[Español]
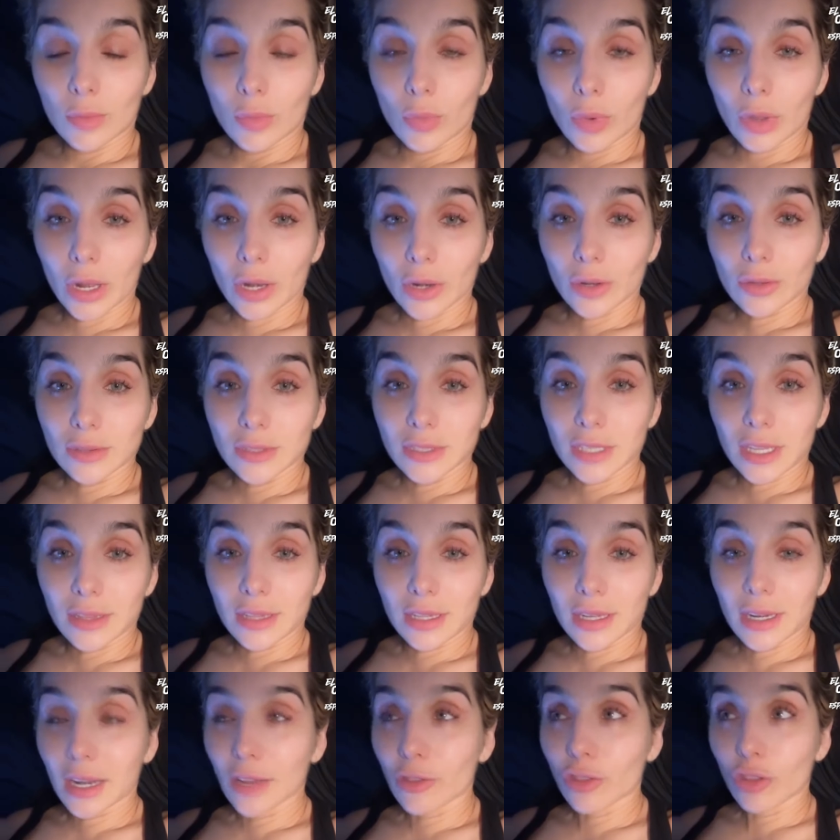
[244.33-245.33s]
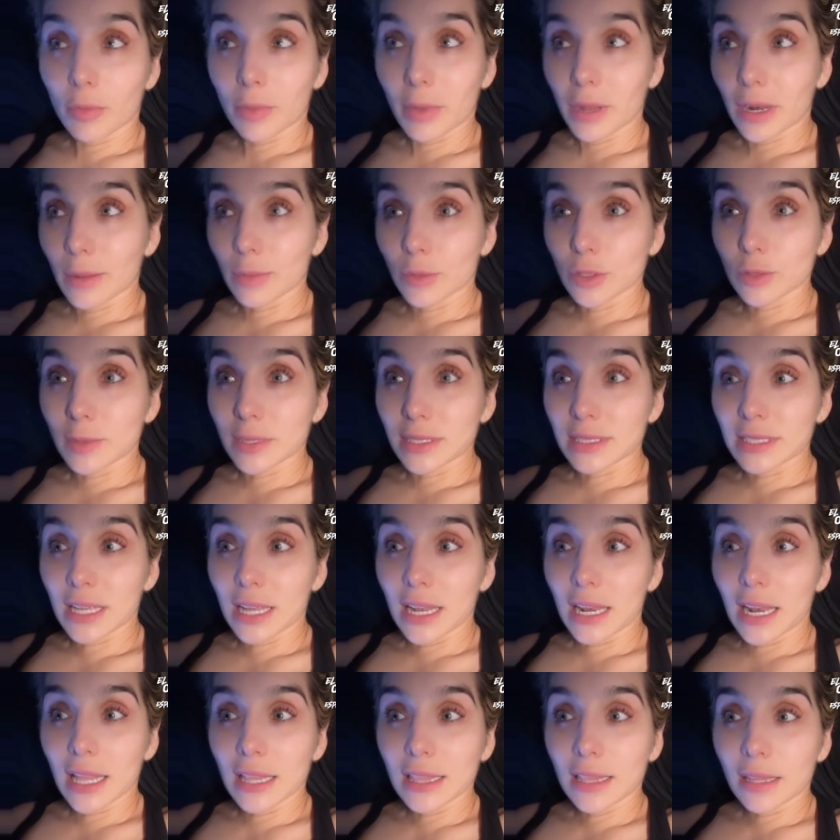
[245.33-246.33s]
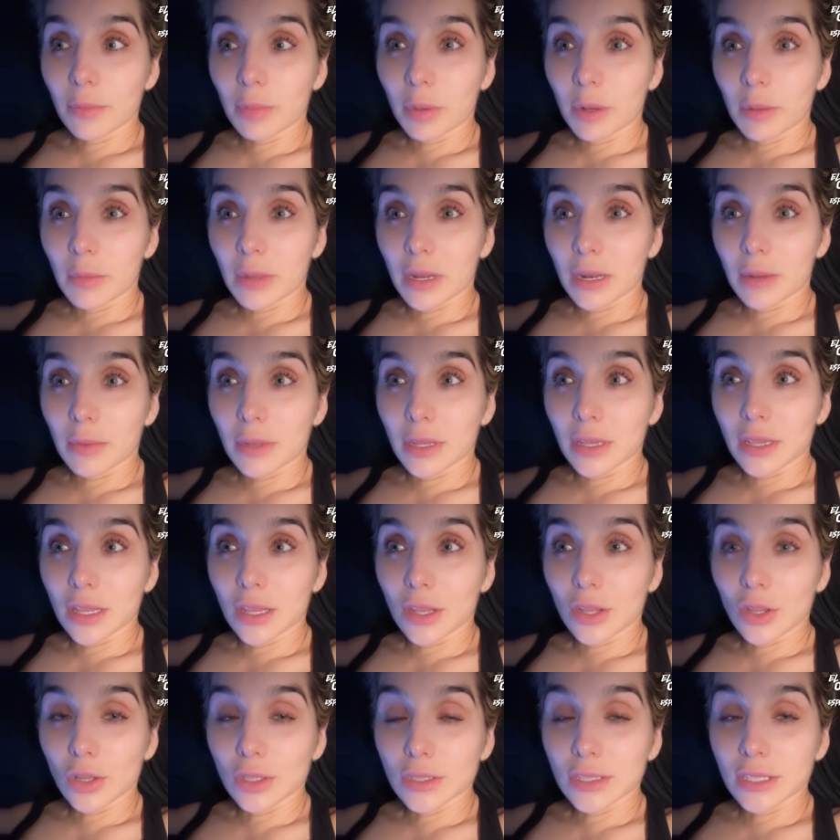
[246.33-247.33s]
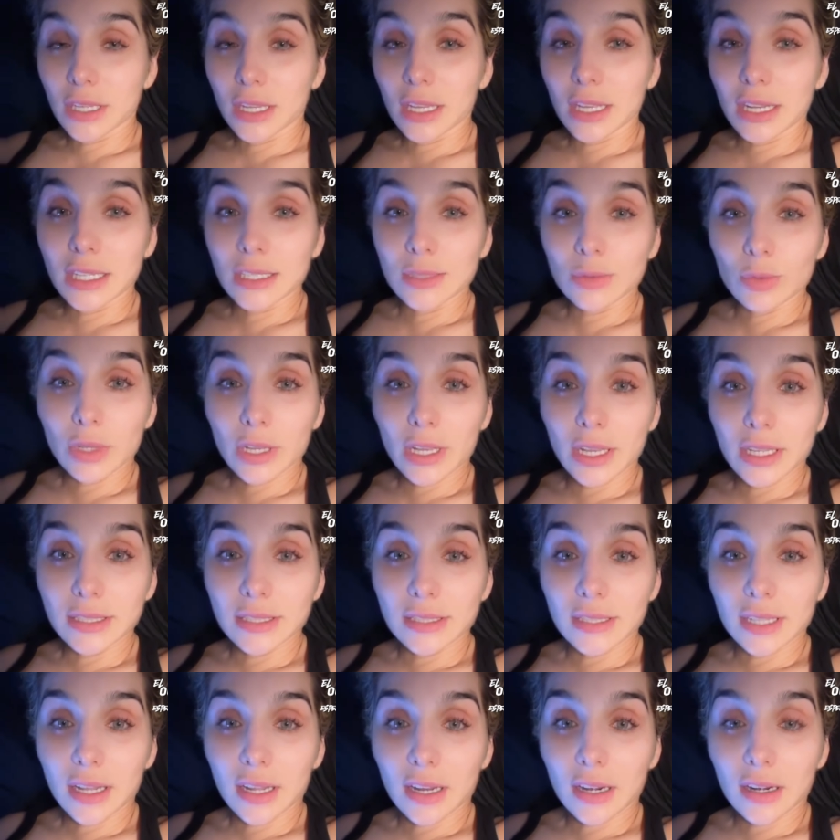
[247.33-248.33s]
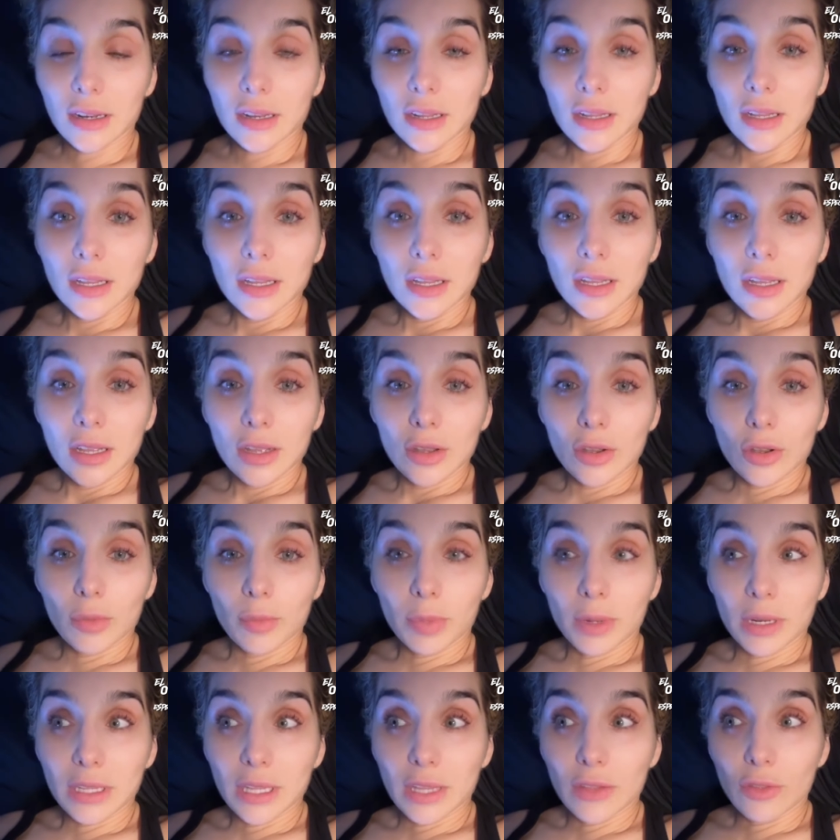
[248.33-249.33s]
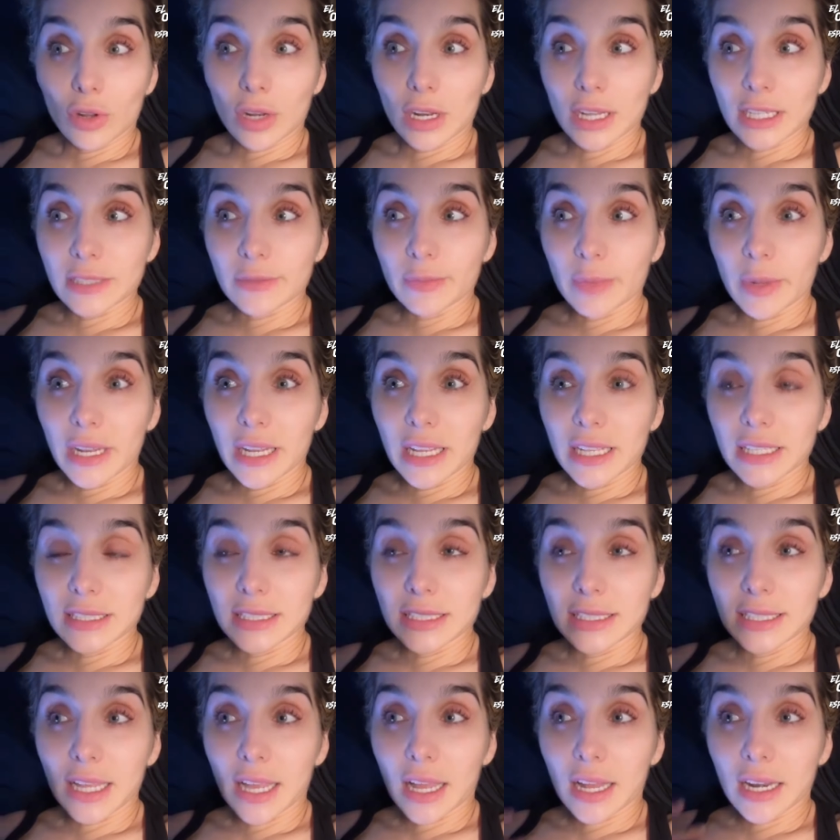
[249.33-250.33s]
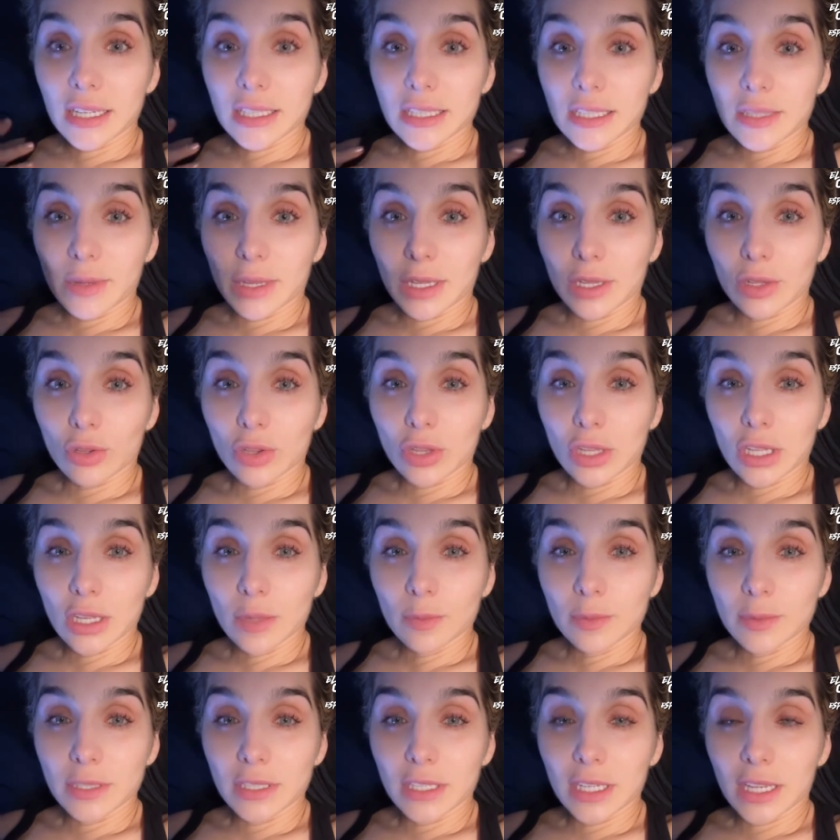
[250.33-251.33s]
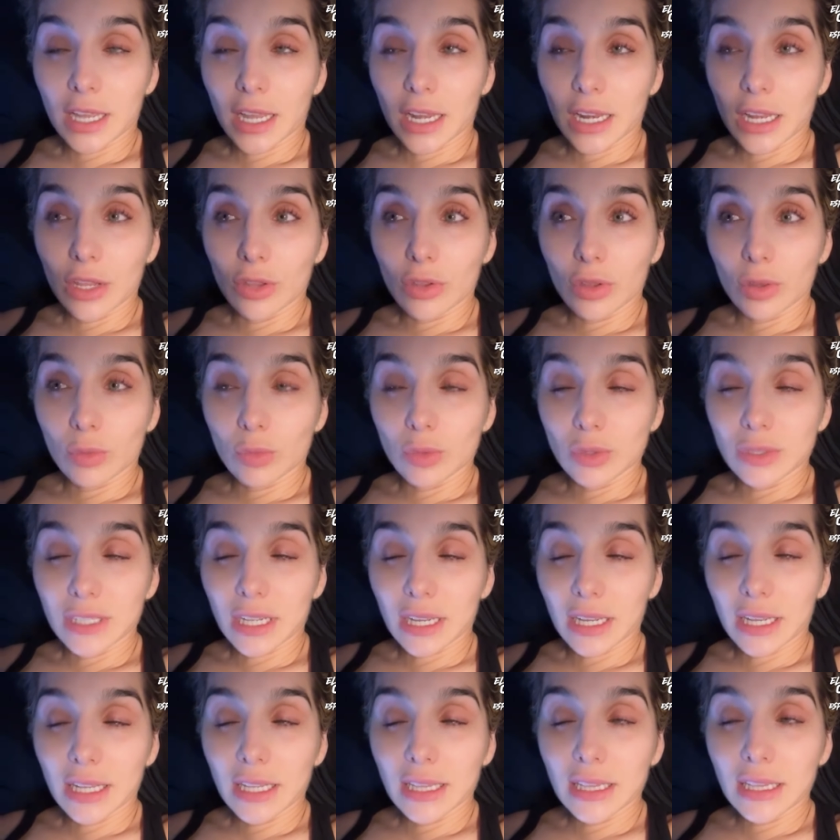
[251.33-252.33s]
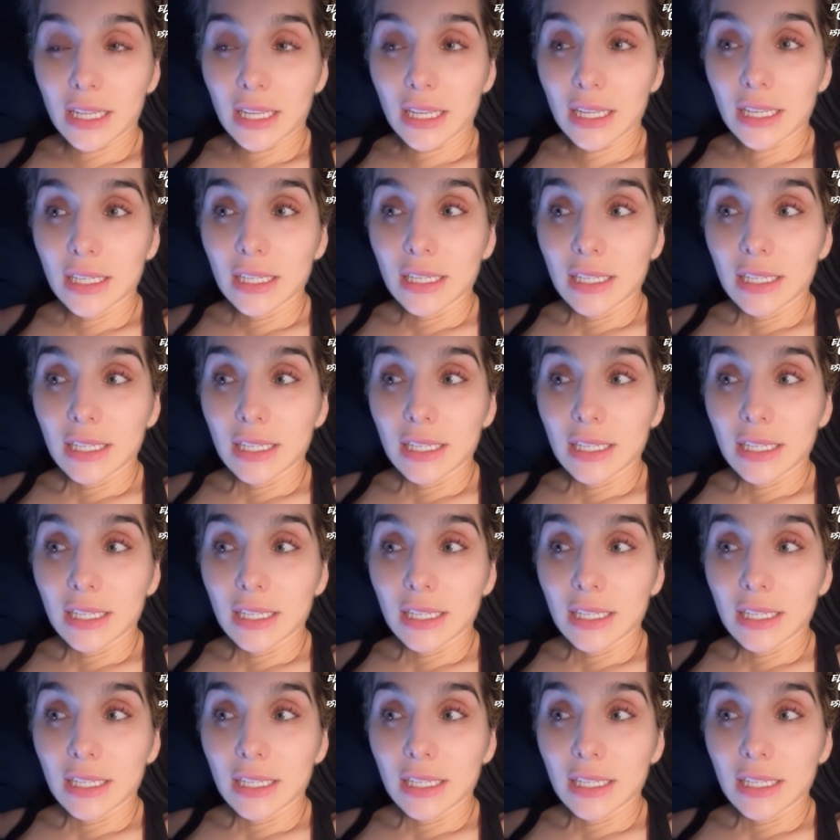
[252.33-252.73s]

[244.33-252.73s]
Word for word: Bueno, ya retomaremos más adelante. Primeramente Dios, aquí les voy a estar compartiendo la experiencia, recibiendo tips y cariño de mucha gente,